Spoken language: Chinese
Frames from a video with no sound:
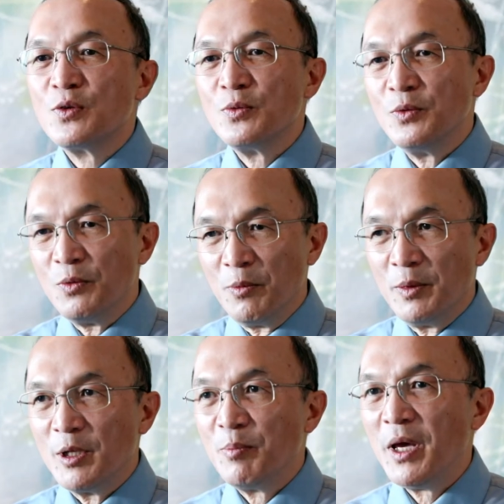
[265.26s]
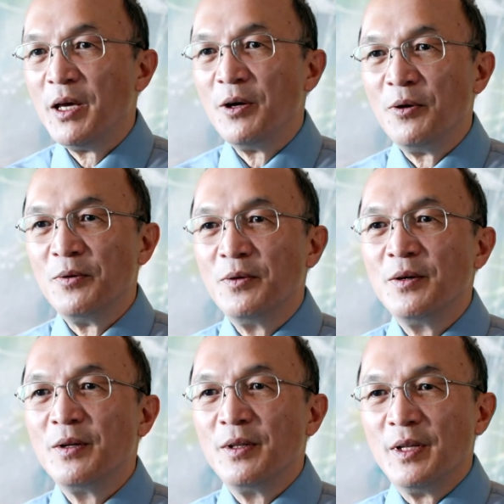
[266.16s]
助我们的配偶。
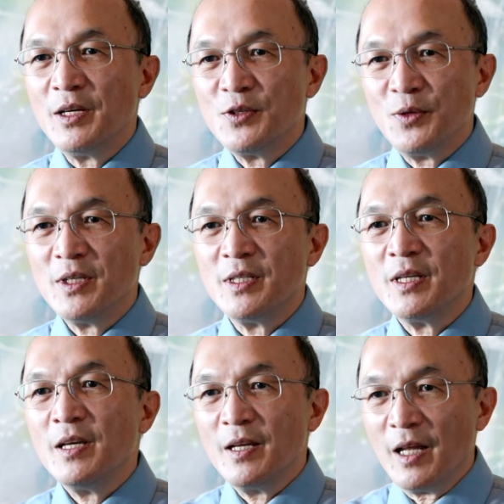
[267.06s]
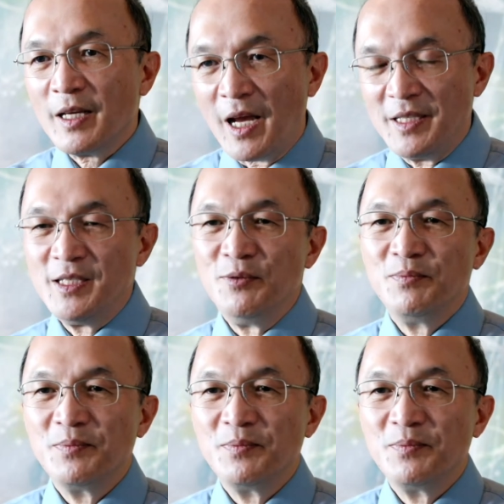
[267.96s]
来学习，来改进。